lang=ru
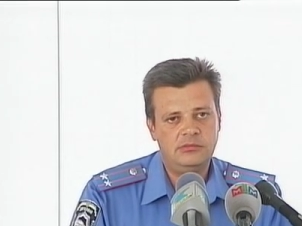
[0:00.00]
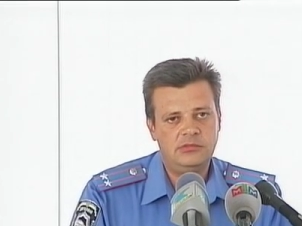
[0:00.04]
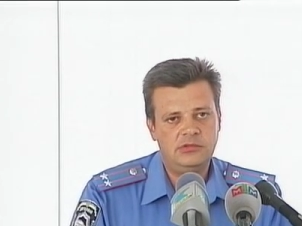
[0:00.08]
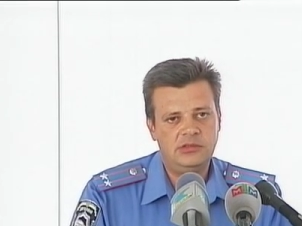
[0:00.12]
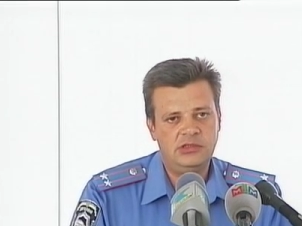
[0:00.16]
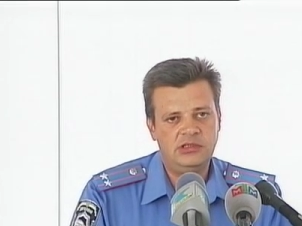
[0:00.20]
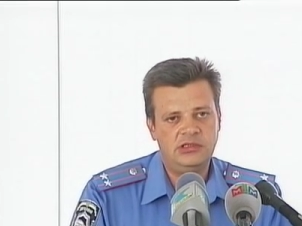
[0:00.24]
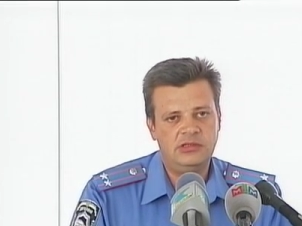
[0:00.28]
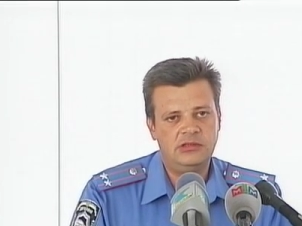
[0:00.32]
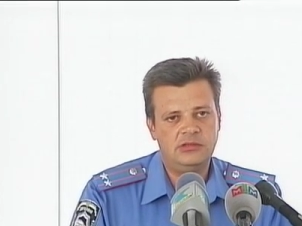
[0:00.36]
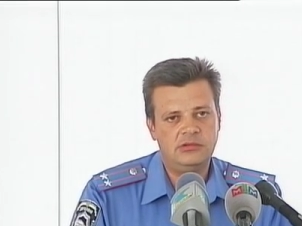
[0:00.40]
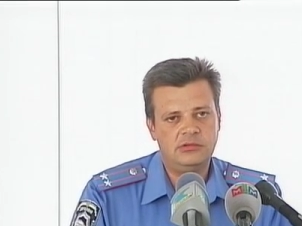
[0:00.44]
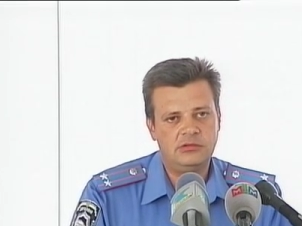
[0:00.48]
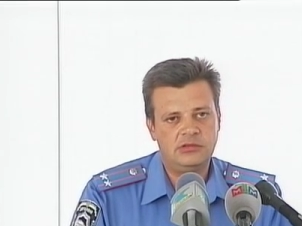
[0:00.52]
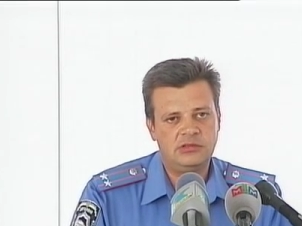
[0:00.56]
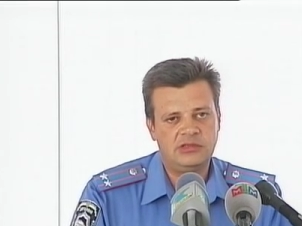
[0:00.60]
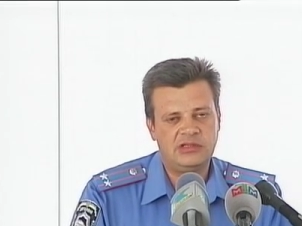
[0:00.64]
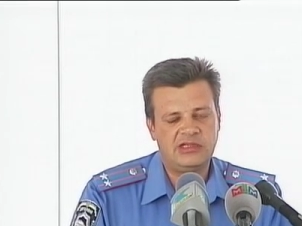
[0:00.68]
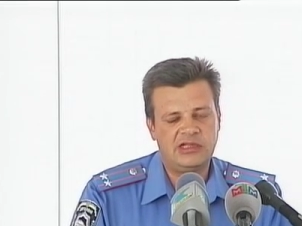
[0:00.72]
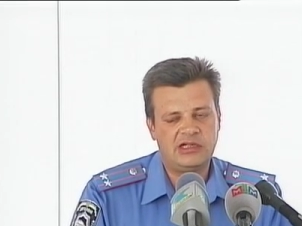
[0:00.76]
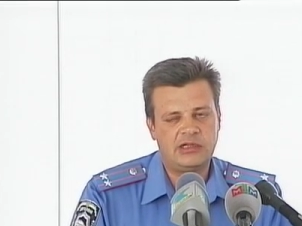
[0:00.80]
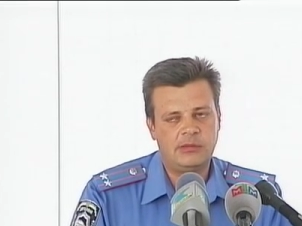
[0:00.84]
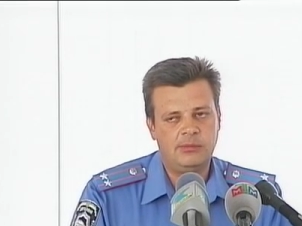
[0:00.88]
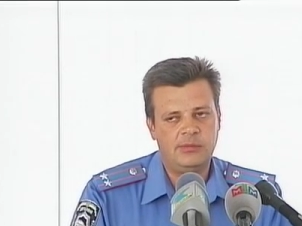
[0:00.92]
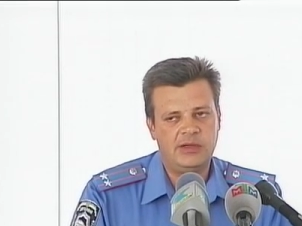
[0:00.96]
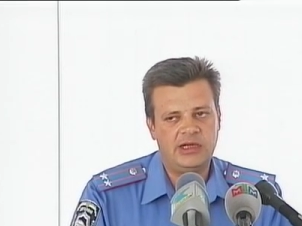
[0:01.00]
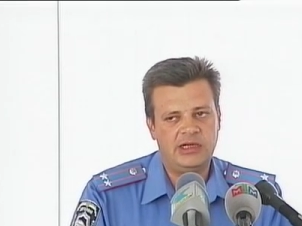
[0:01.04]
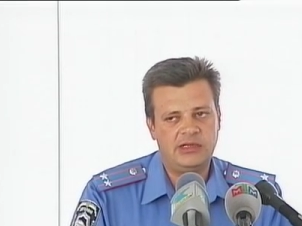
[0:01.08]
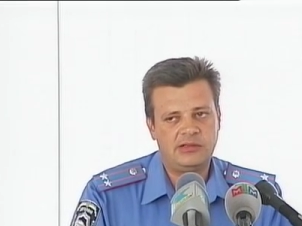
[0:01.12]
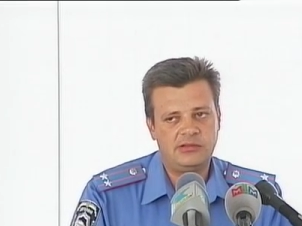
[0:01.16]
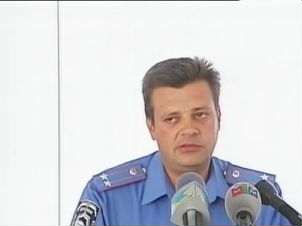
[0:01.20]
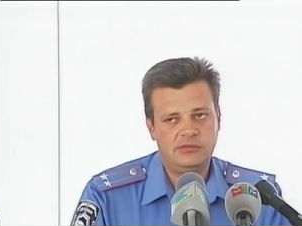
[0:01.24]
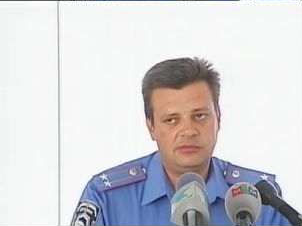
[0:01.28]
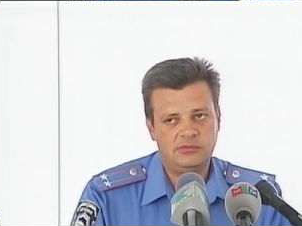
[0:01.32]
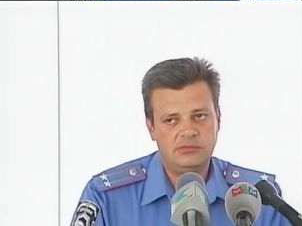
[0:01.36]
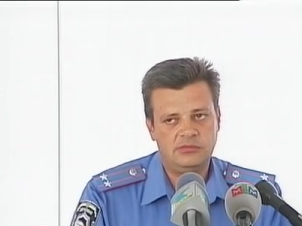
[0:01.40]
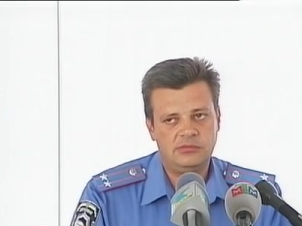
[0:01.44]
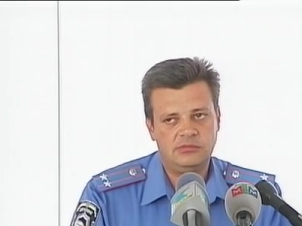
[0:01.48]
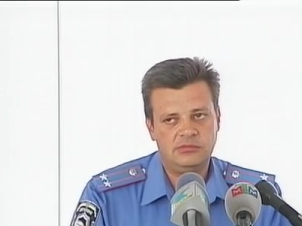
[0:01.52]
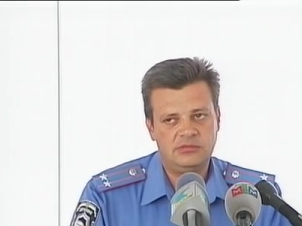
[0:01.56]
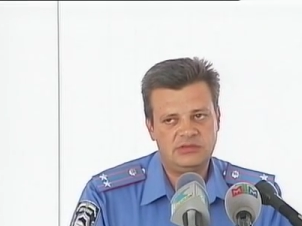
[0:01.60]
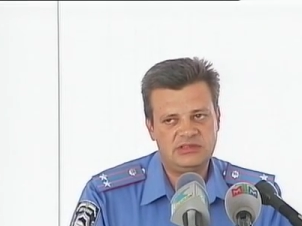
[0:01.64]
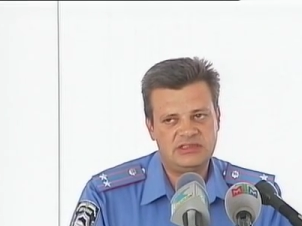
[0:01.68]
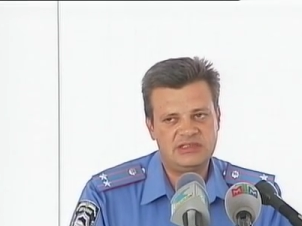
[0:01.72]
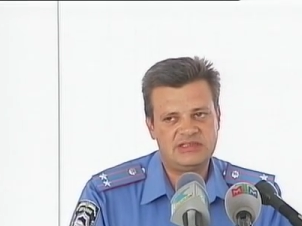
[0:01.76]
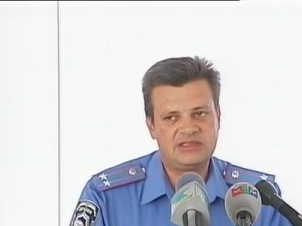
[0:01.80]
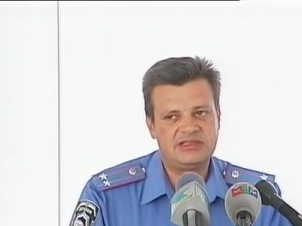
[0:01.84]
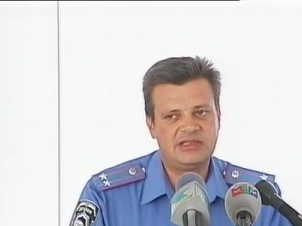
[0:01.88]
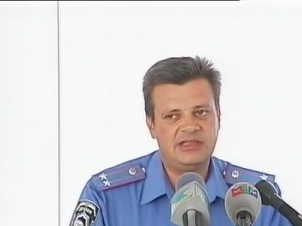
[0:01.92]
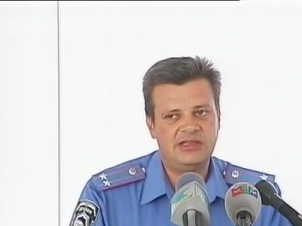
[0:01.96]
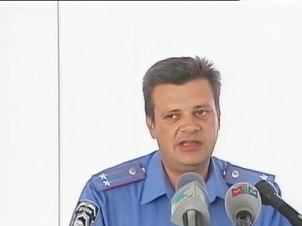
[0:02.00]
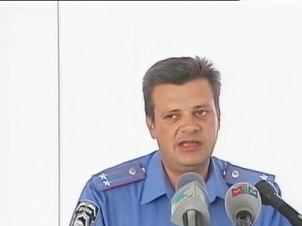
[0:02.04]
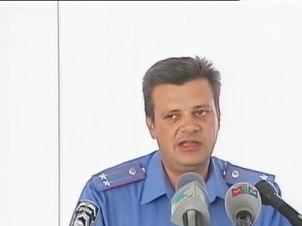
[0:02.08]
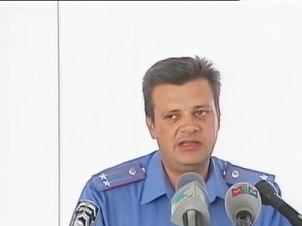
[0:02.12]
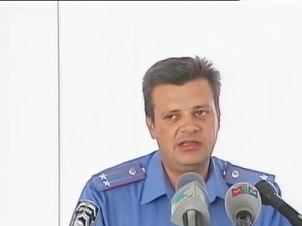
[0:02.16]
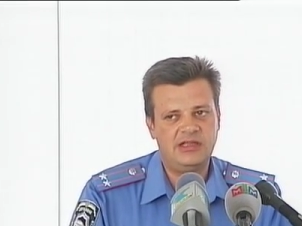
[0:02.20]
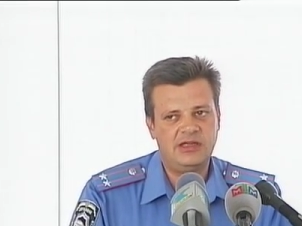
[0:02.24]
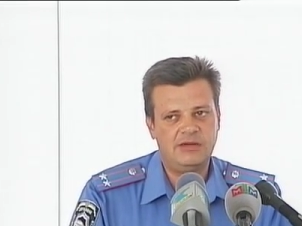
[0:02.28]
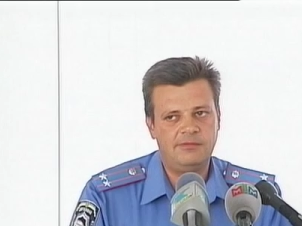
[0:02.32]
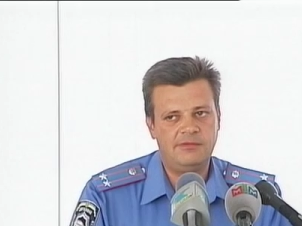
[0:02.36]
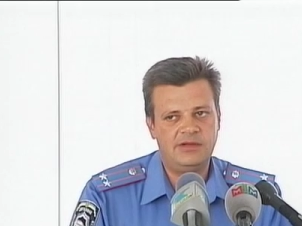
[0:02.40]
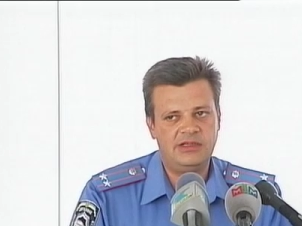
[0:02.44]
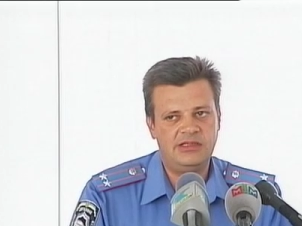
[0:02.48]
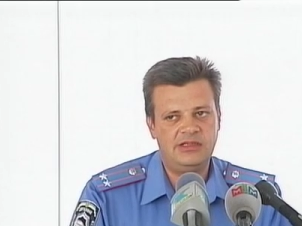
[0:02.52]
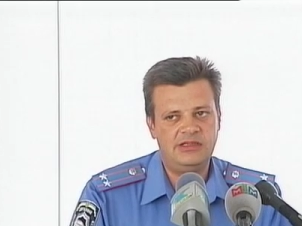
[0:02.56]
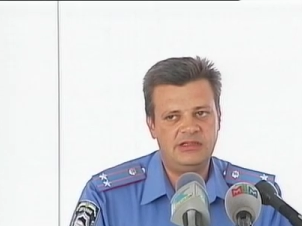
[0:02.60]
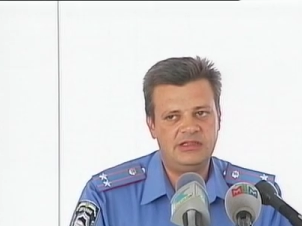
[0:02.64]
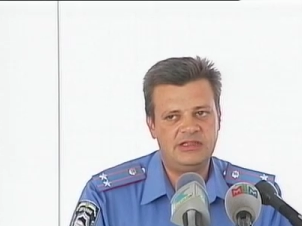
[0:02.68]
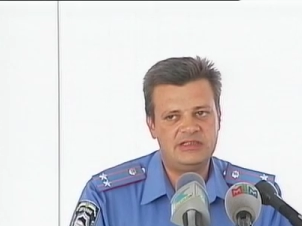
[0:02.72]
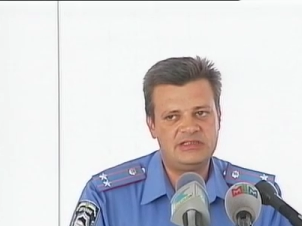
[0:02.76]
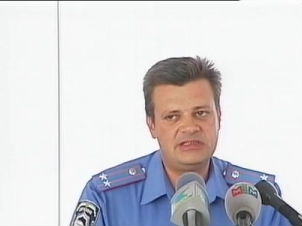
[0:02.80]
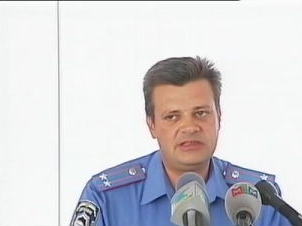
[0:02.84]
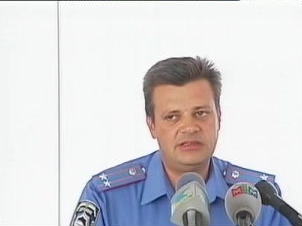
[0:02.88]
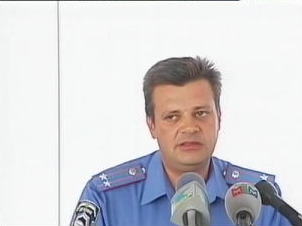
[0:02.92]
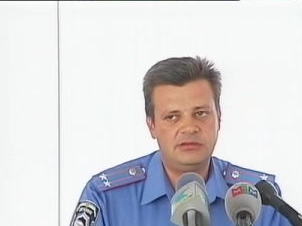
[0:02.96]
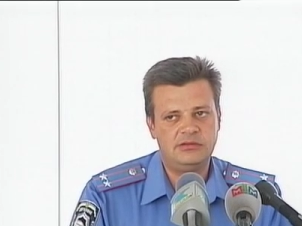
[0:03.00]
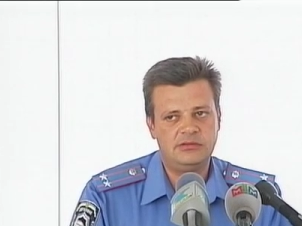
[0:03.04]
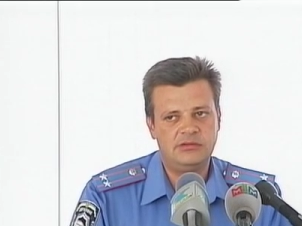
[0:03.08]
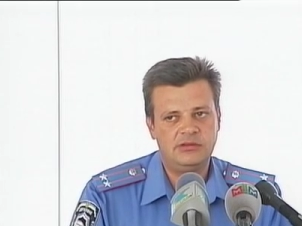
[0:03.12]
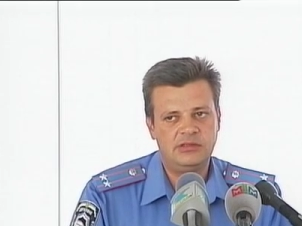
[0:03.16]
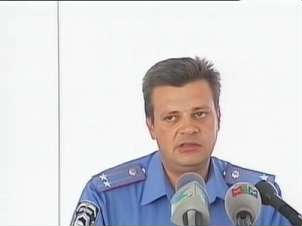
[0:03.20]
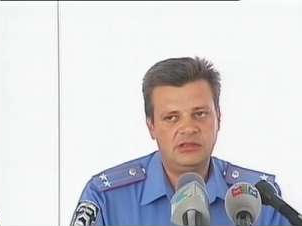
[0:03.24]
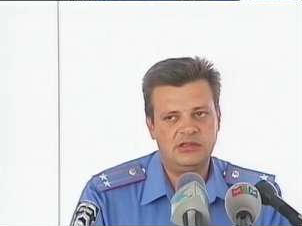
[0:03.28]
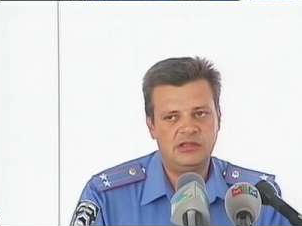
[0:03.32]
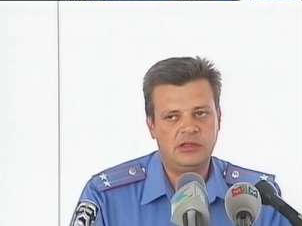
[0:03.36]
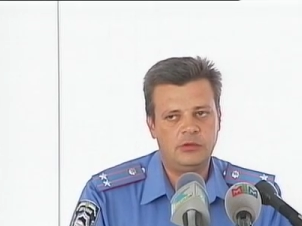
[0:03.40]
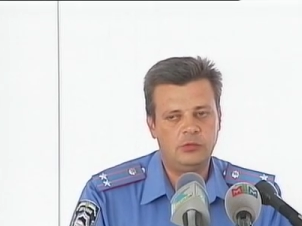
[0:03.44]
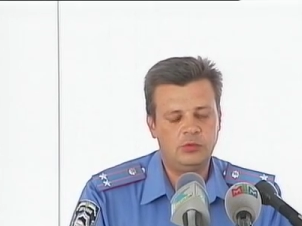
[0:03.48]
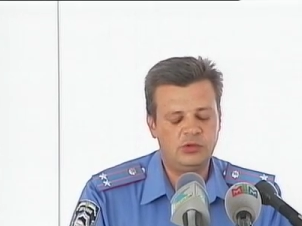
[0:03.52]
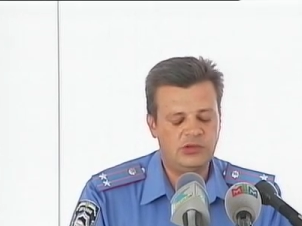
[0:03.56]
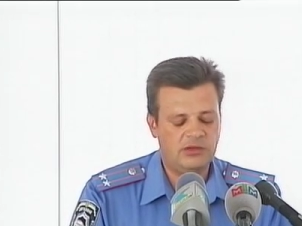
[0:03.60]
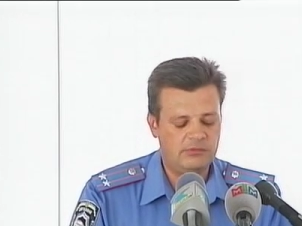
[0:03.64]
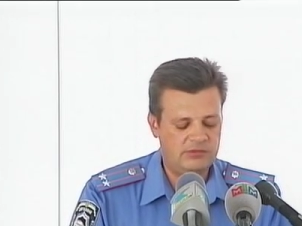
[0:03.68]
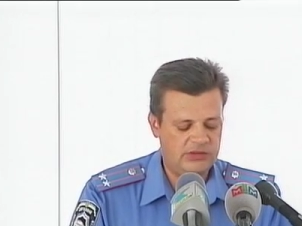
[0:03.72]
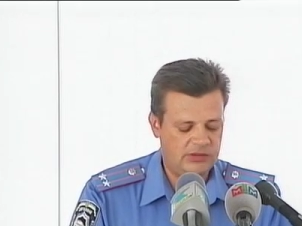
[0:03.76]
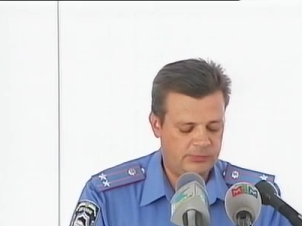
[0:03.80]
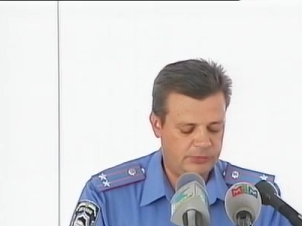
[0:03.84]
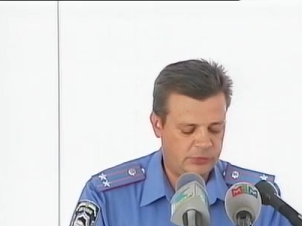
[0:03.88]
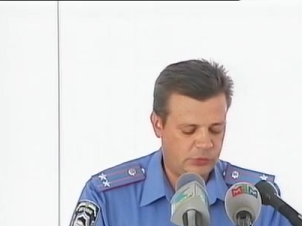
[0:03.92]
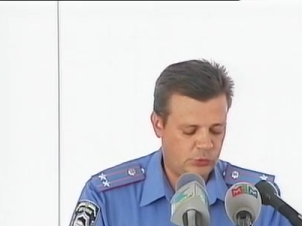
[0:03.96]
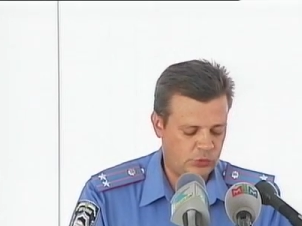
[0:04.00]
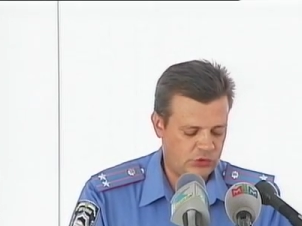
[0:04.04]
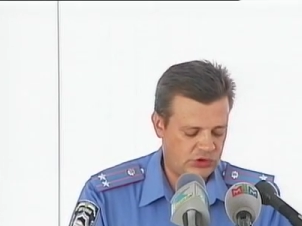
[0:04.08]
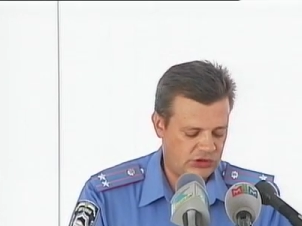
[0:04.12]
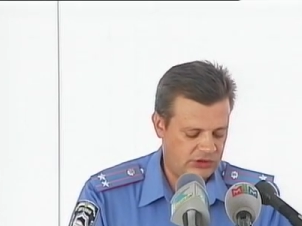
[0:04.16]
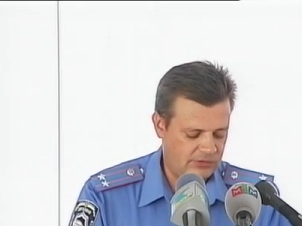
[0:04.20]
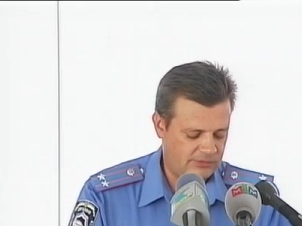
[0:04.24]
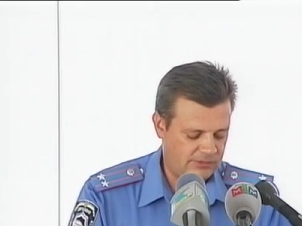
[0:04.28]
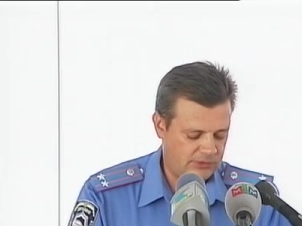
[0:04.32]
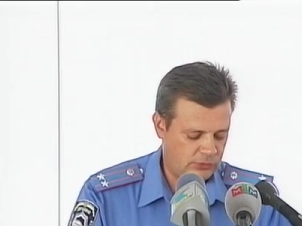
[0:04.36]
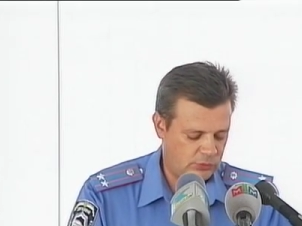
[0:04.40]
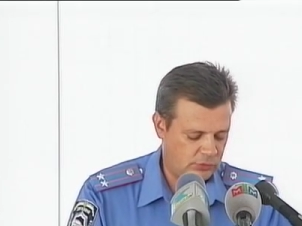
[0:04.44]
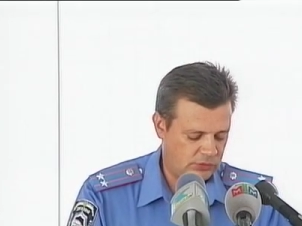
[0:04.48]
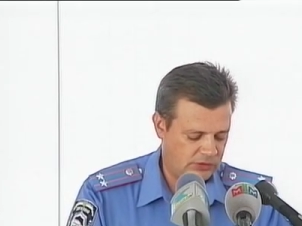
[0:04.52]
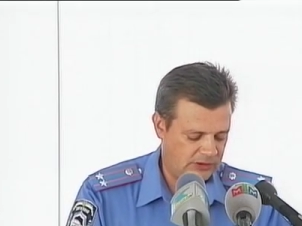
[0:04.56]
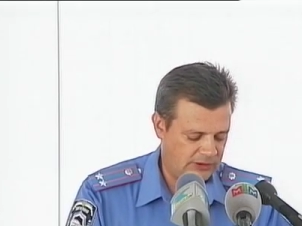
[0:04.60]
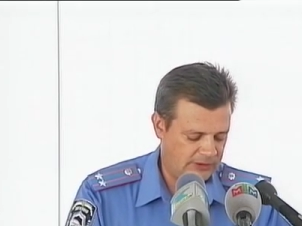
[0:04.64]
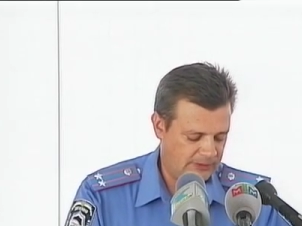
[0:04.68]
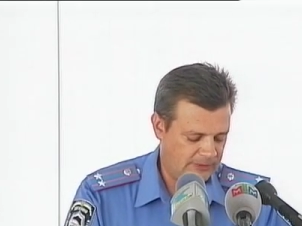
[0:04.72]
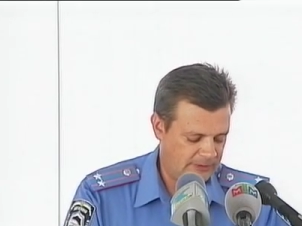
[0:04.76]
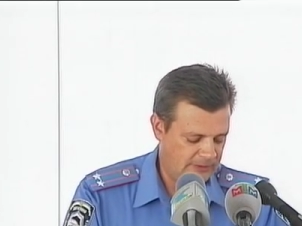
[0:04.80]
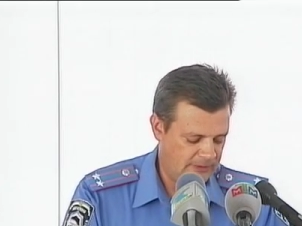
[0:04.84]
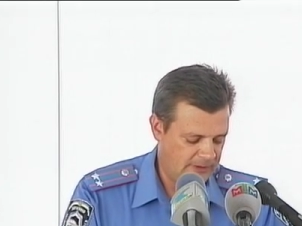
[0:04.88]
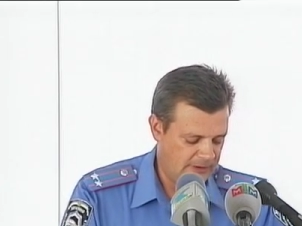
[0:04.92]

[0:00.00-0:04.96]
и такмак. Состояние аварийности на уровне прошлого года.